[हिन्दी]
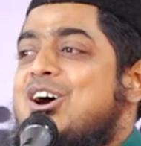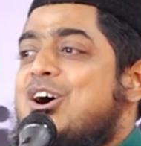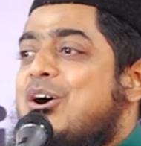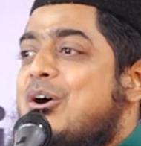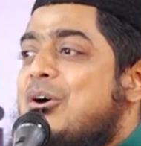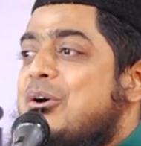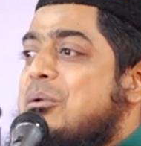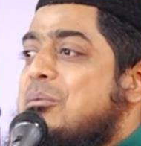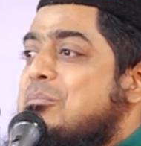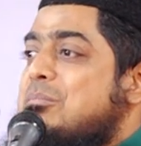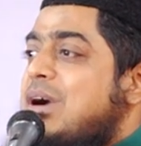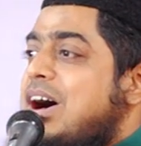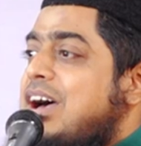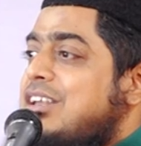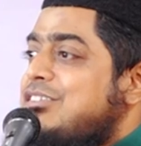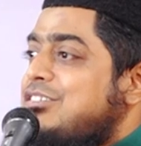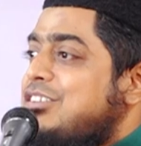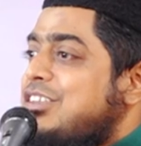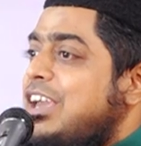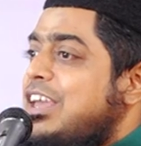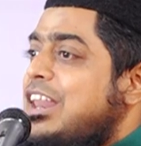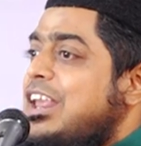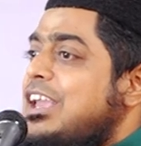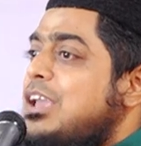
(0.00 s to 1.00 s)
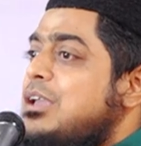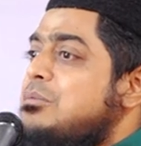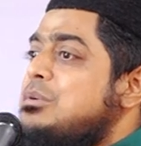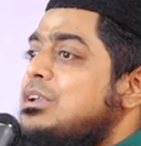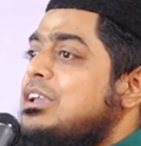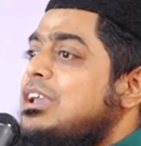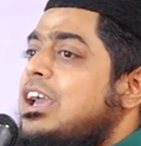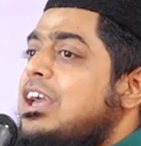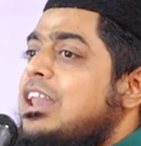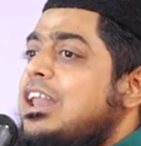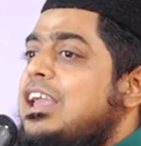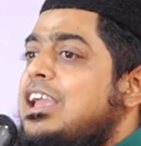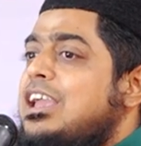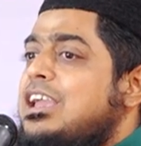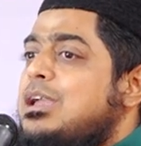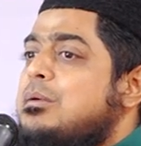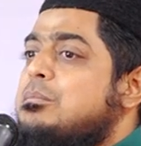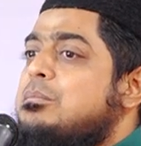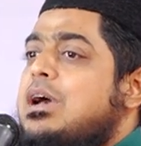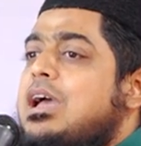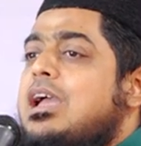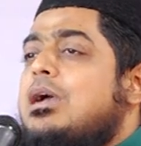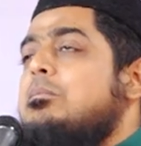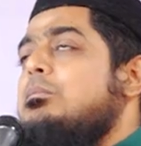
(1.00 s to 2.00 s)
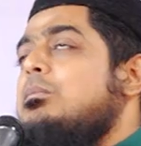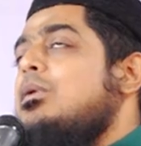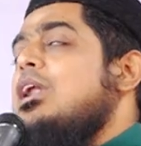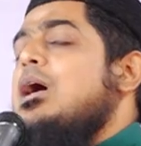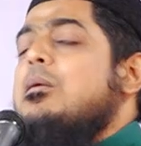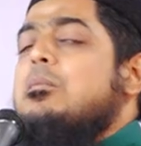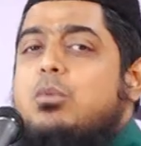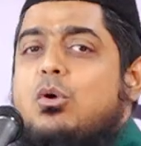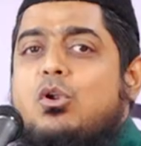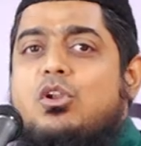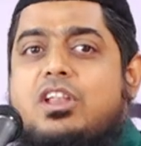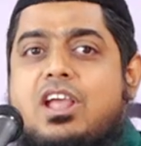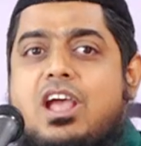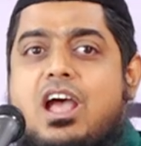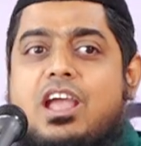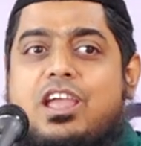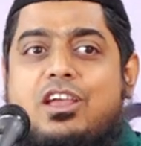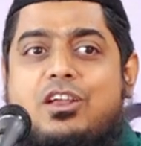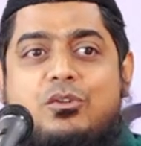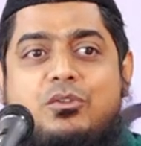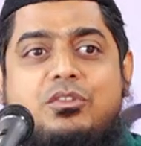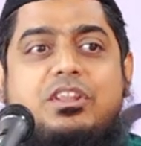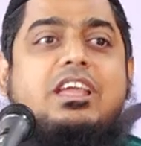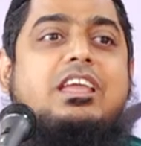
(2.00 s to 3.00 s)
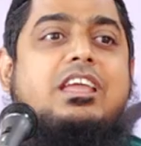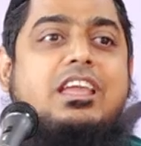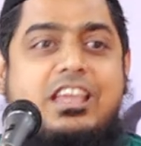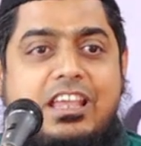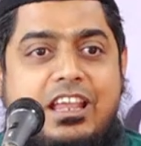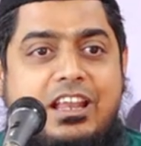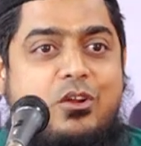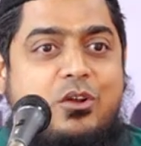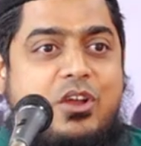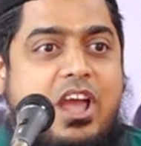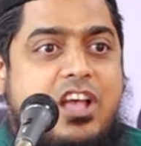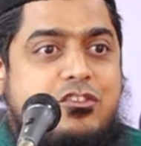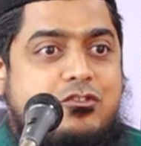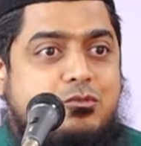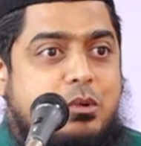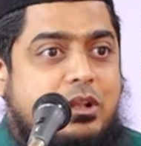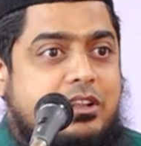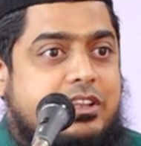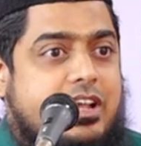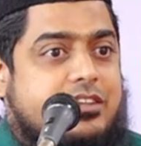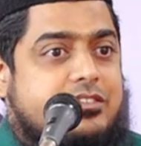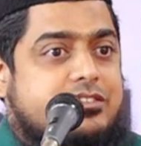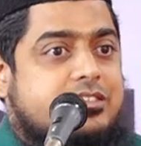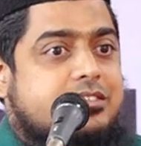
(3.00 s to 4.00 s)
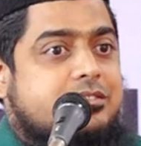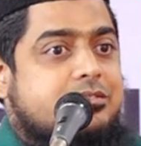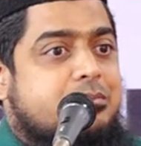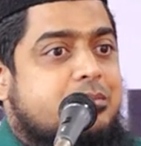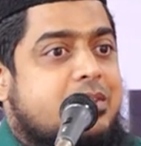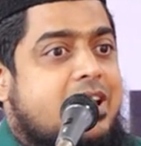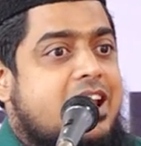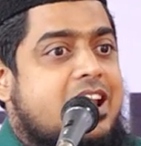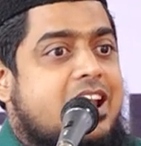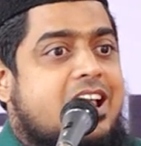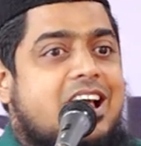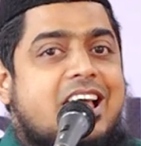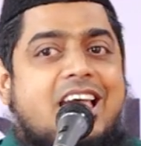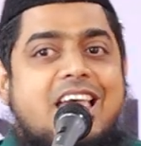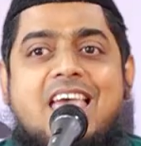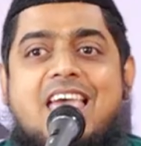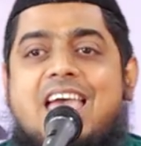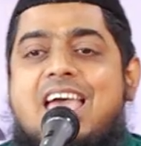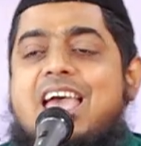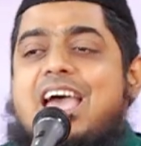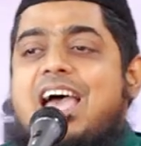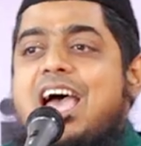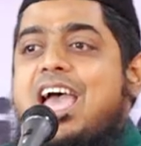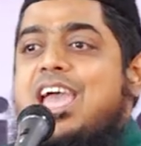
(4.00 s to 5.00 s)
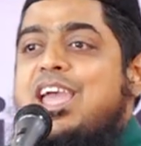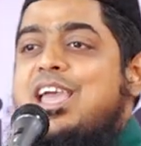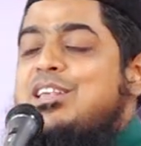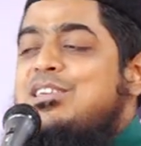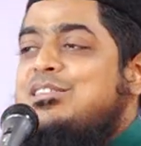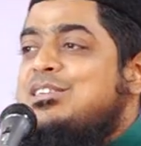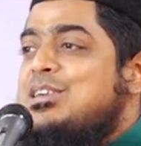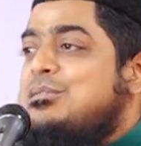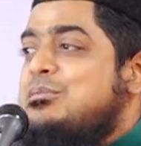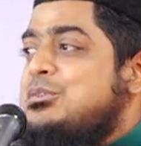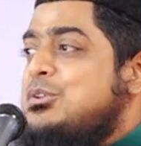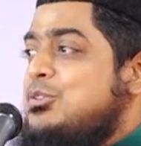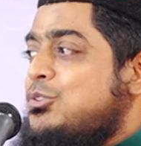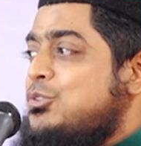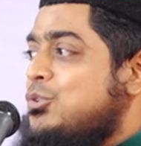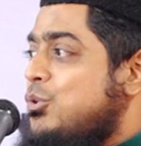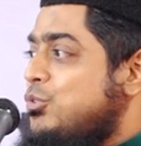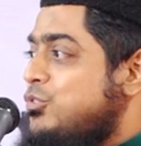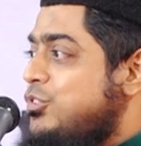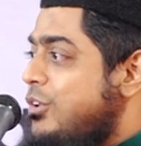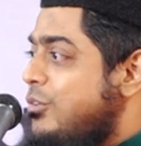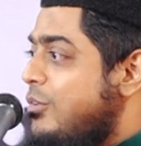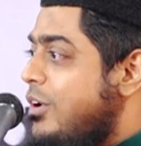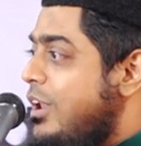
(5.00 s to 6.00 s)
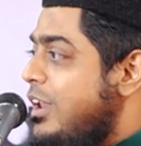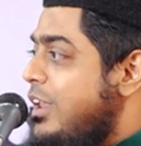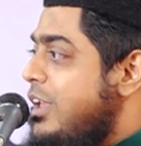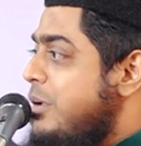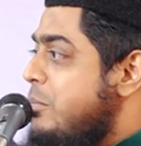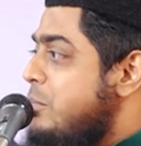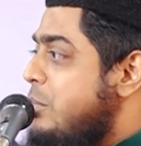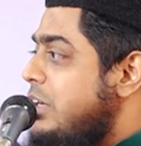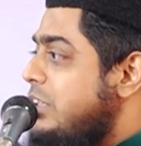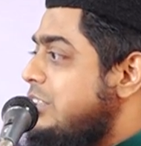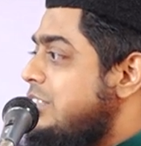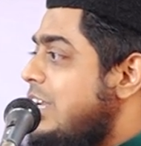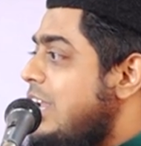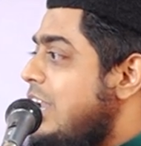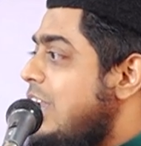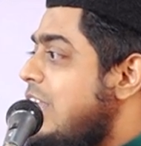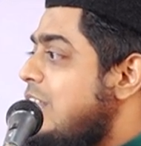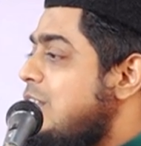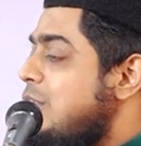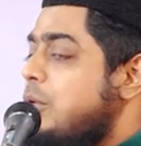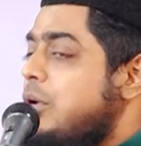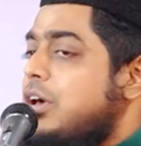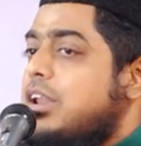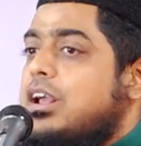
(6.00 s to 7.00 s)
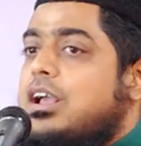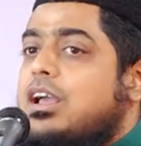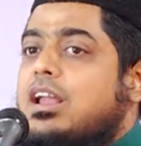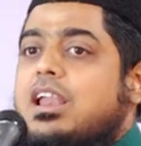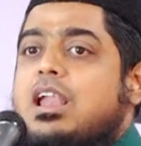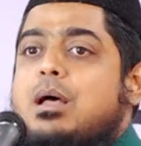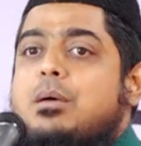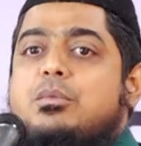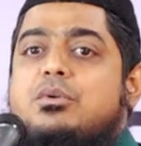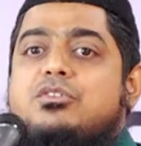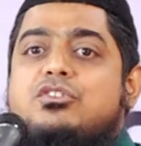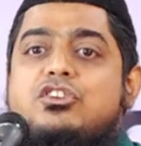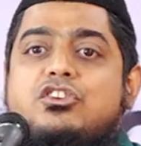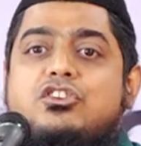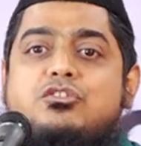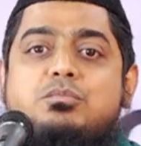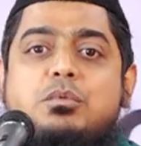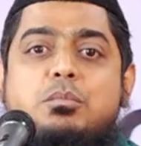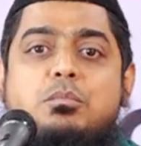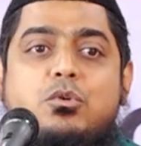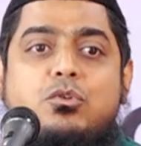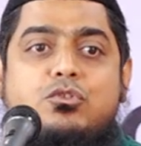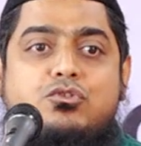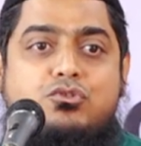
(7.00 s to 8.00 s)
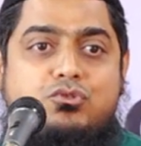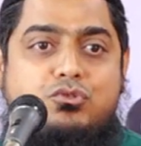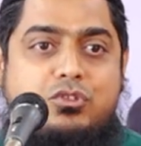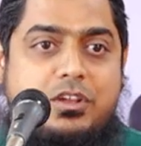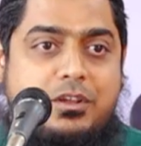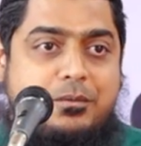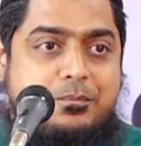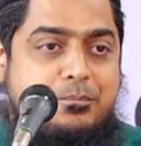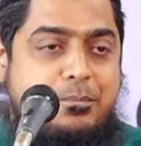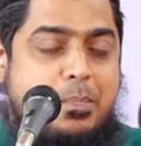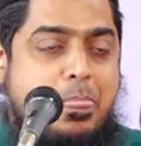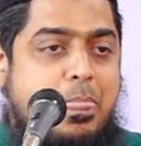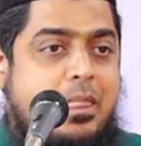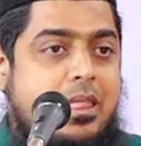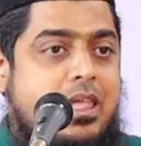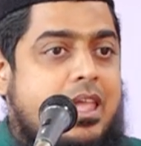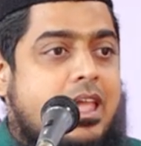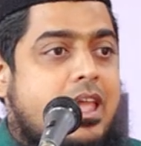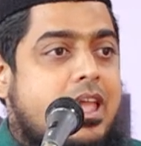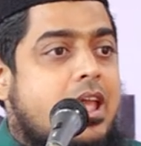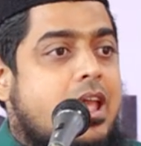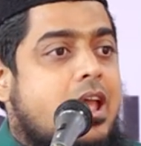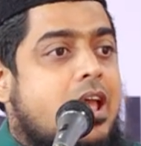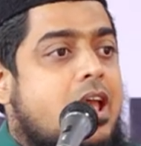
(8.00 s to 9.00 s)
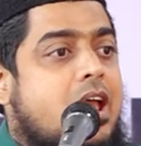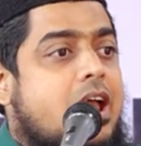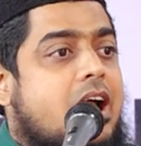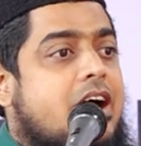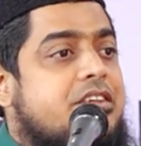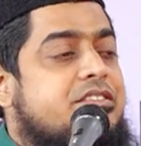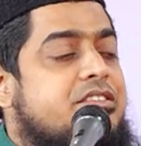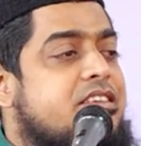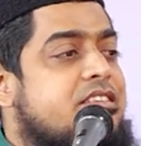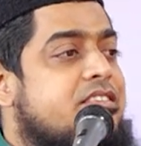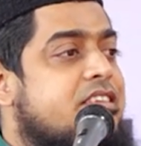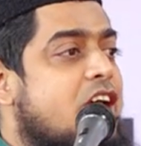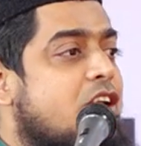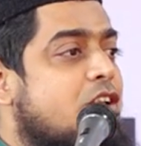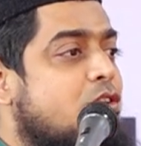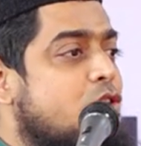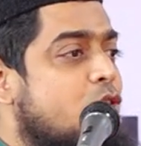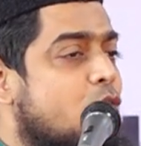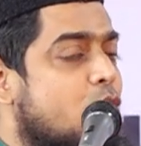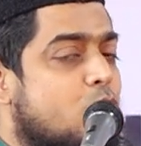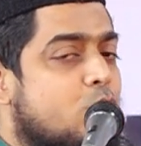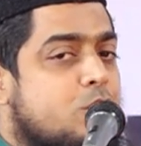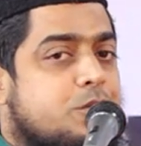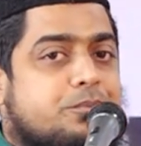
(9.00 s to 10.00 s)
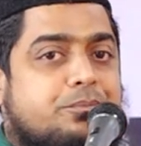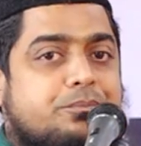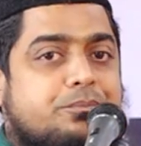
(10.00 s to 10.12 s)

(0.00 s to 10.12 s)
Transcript: और बाद चेहरे ये भी कह रहे हैं कि भाई बड़ा बोलने आगे ना देखेंगे इन्हों कैच बोलते आज है ना ऐसे भी सोचने वाले माशाल्लाह तबारकल्ला मजलिस में मौजूद हैं अजीज साथियों